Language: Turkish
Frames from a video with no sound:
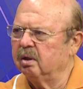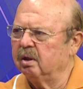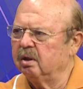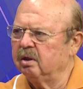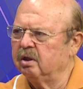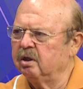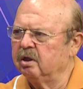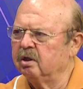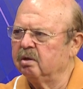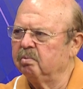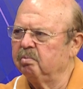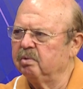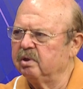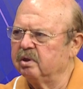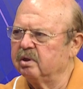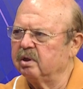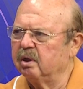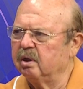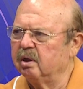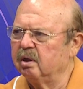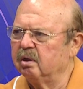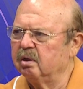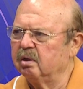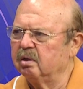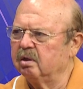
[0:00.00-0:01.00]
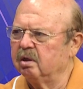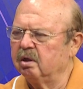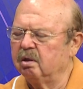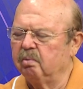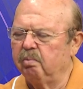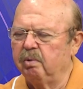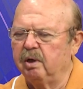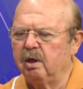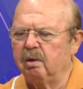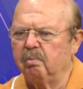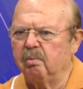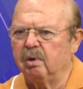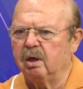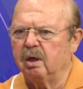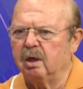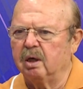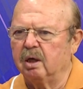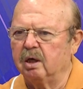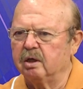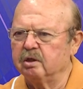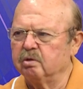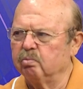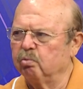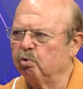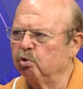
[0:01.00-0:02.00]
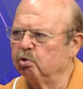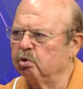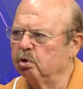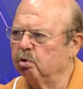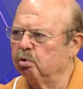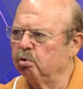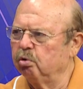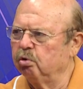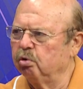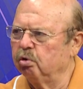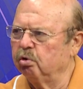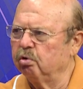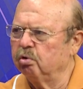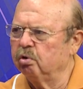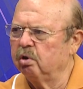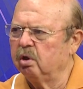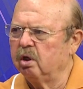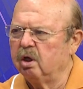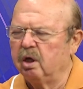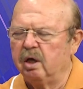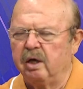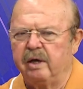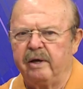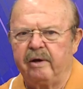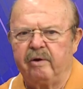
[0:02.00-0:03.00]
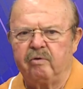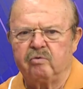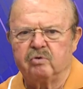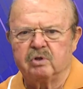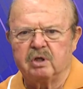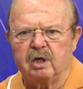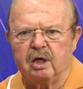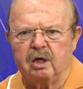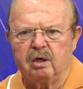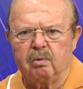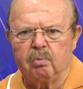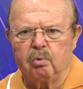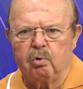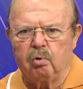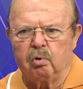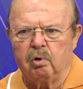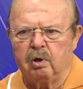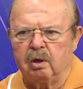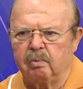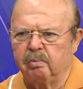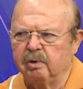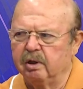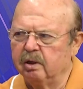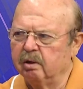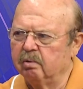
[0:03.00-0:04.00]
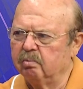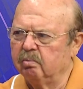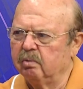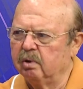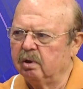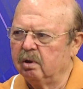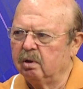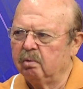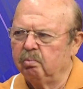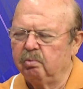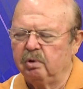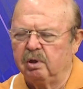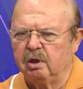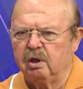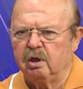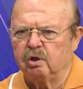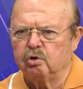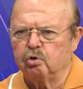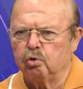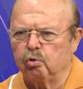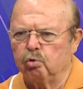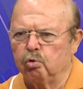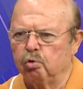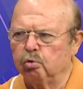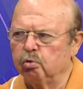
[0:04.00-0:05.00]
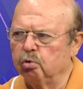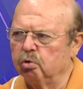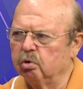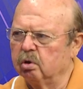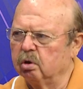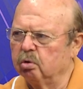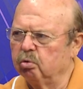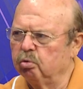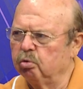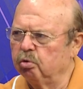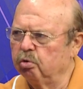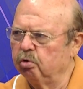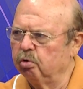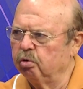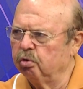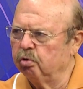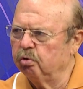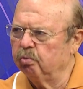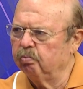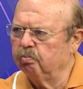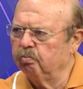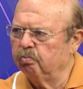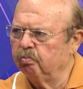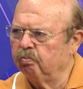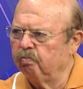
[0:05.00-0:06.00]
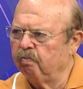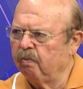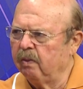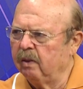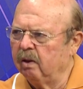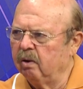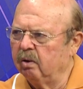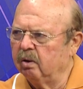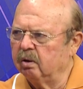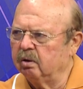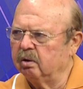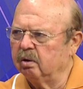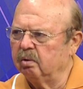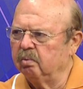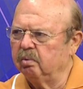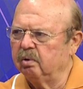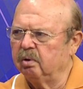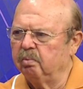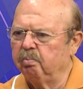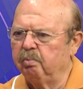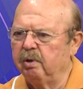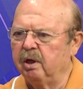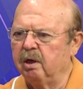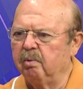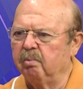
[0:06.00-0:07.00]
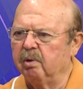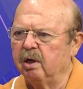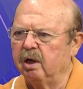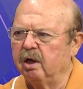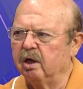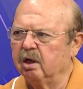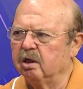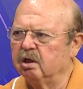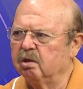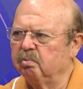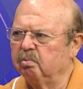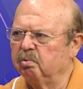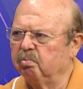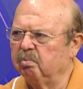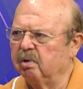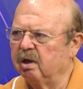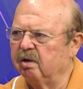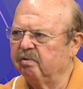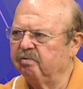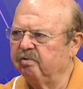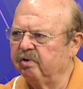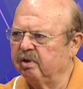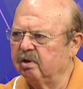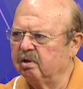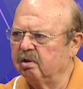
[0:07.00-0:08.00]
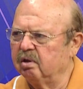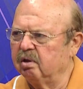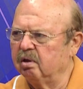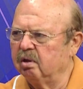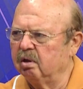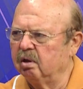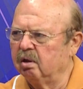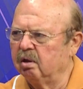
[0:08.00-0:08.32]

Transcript: 20 senedir dedi. Benim arazim orada duruyor. Ev sahibi olamadım. Bir gece konuda duruyorum. Yani benim hayatımı mahvetti